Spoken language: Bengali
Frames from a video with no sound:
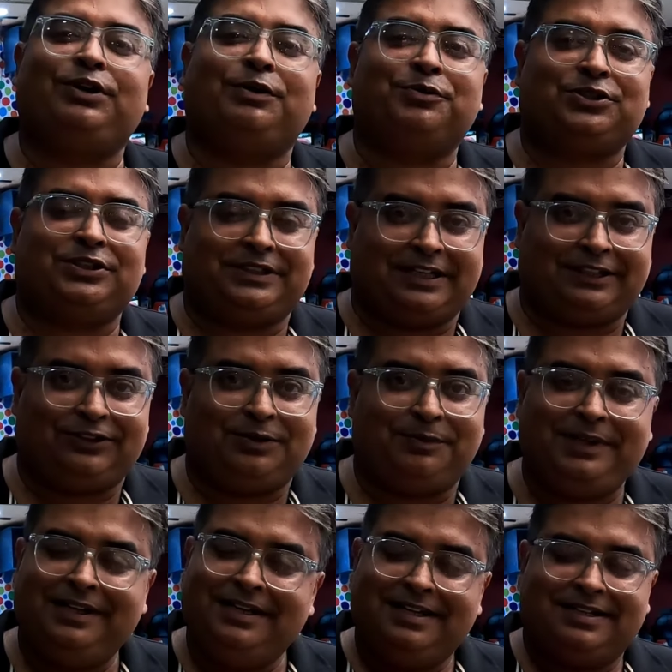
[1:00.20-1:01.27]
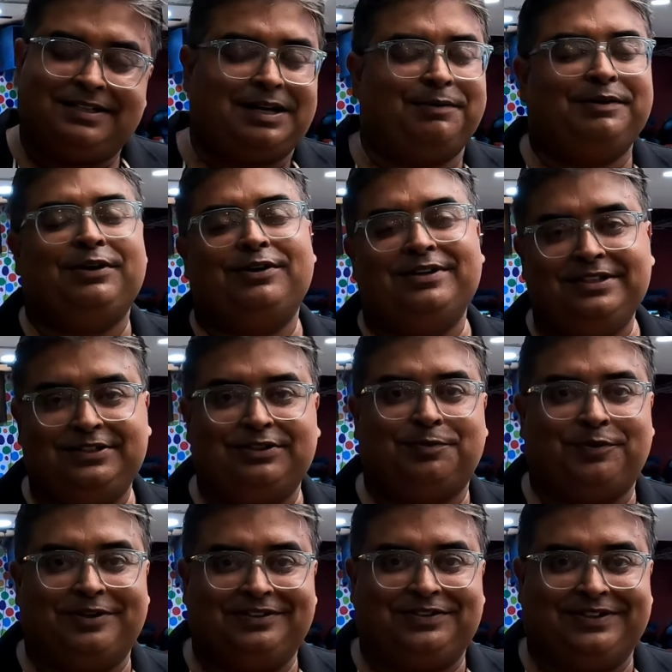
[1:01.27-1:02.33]
অতি অবশ্যই থাকতে হবে ট্রাভেল আর্নি
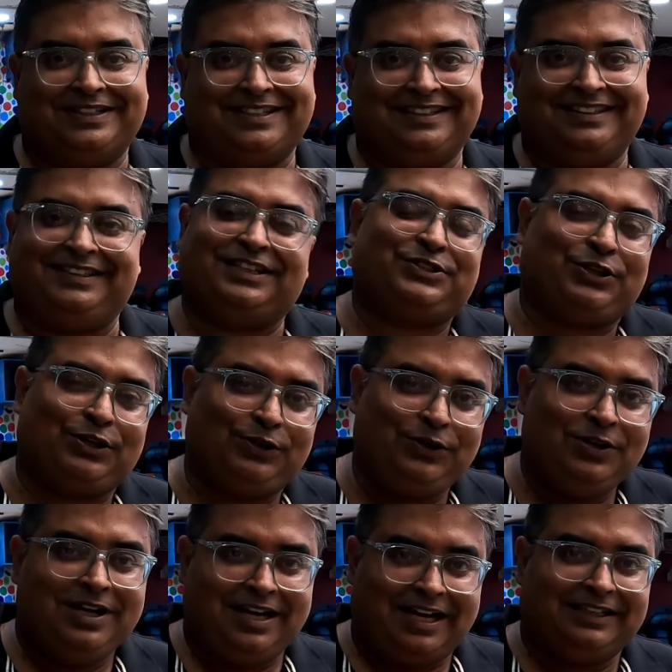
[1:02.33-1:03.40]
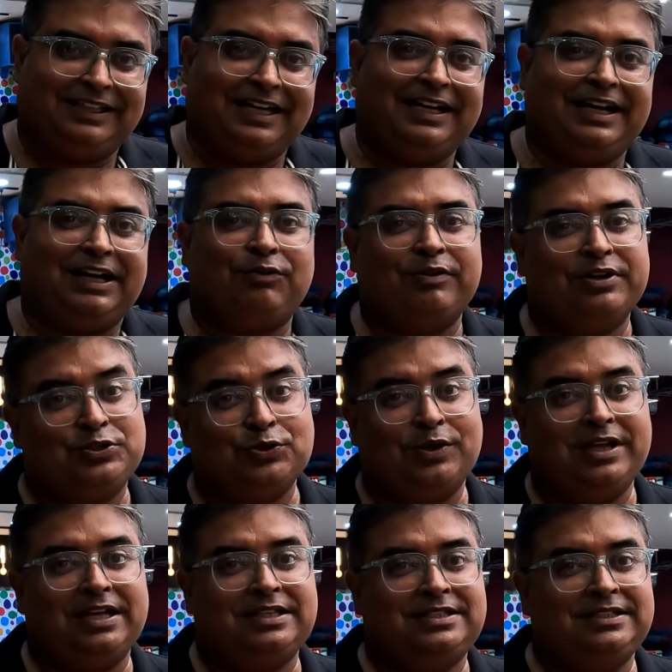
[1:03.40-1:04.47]
জিরো পয়েন্ট থ্রির সাথে তা চলো আর দেরি না করে
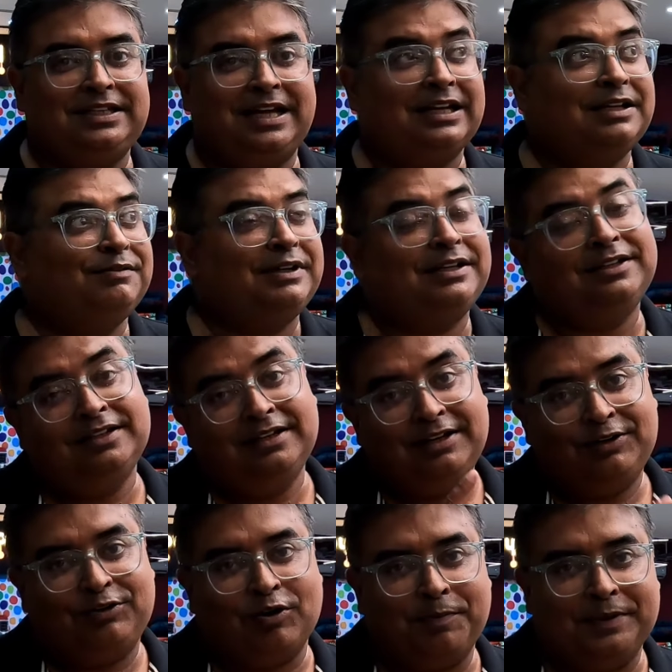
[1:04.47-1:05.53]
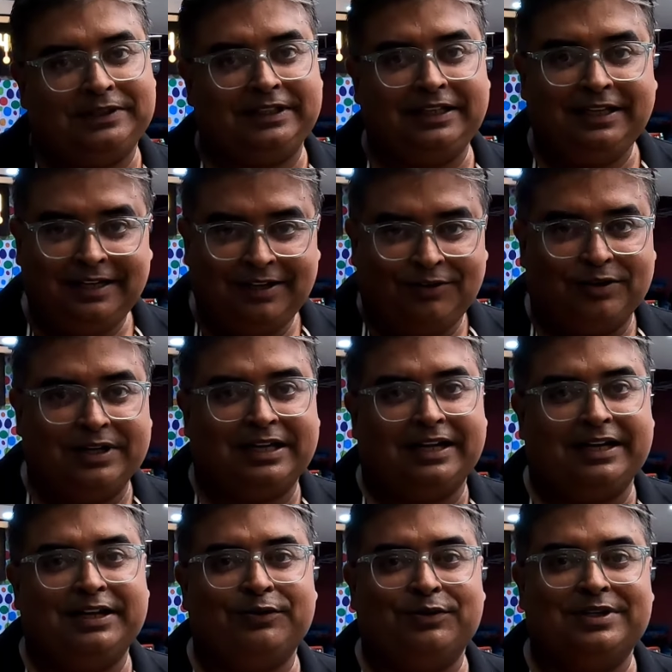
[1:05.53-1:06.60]
চলে যাচ্ছি একেবারে টপেতে
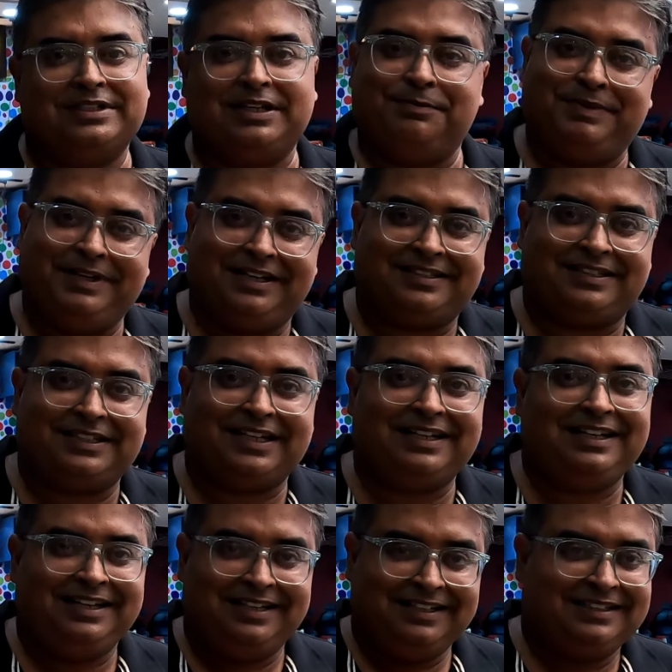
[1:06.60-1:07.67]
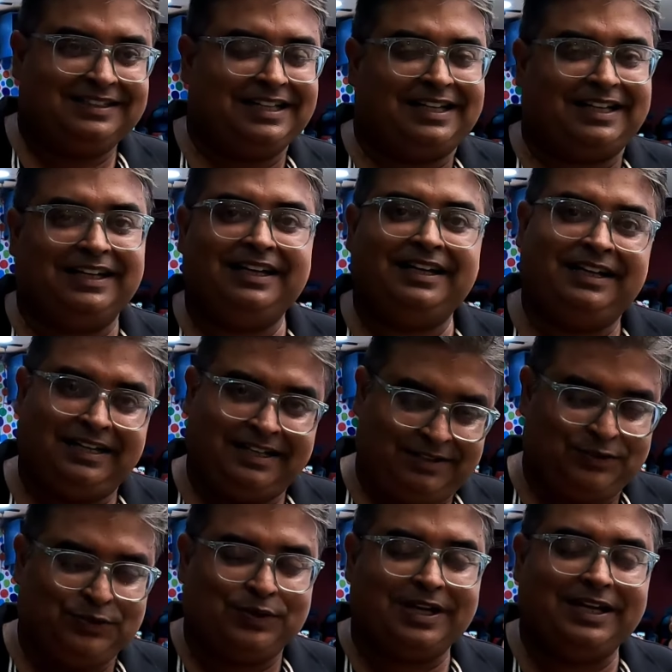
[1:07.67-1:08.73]
ওইখানেই রয়েছে বিয়ার স্টেশন সেখানে
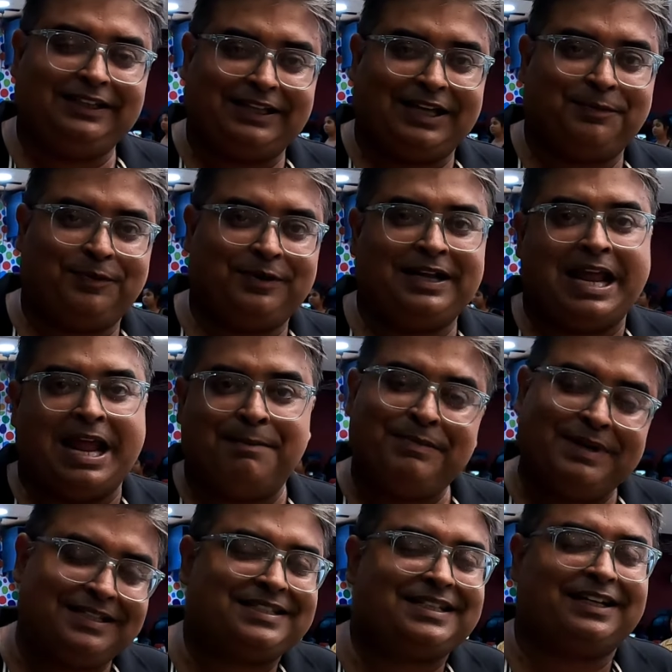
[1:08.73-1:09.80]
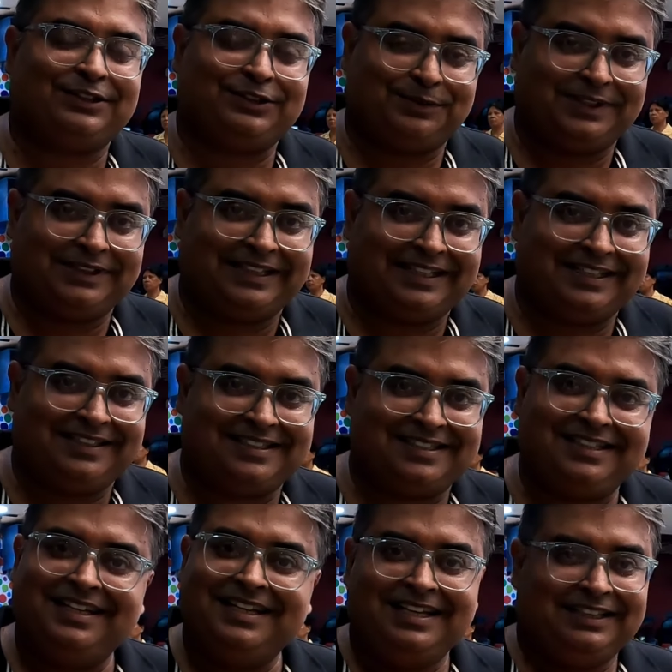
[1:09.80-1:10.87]
ঢুকে তারপরে অ্যাম্বিয়েন্সটা আগে তোমাদের দেখিয়ে
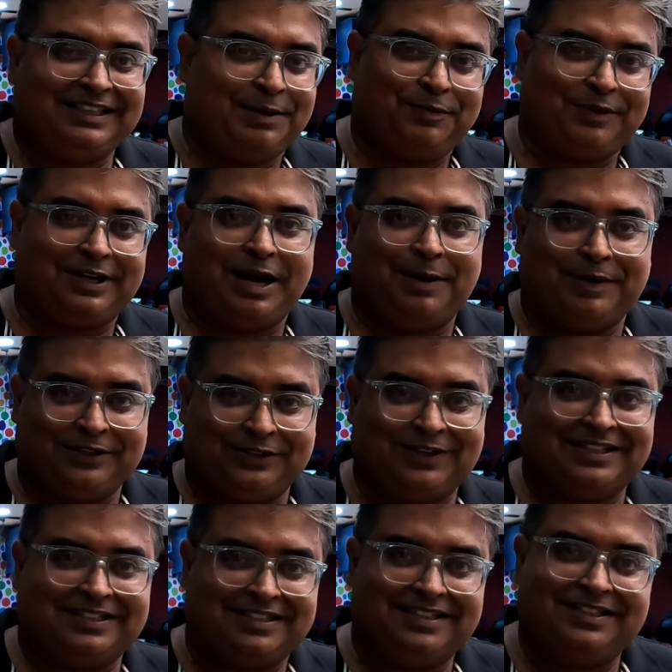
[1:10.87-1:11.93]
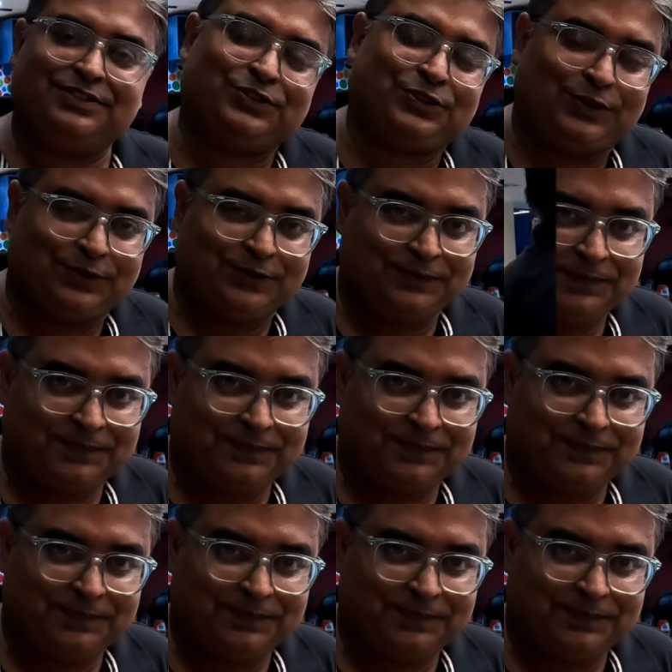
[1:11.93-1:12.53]
দিচ্ছি তারপরে খাবারে তো আসছি চলো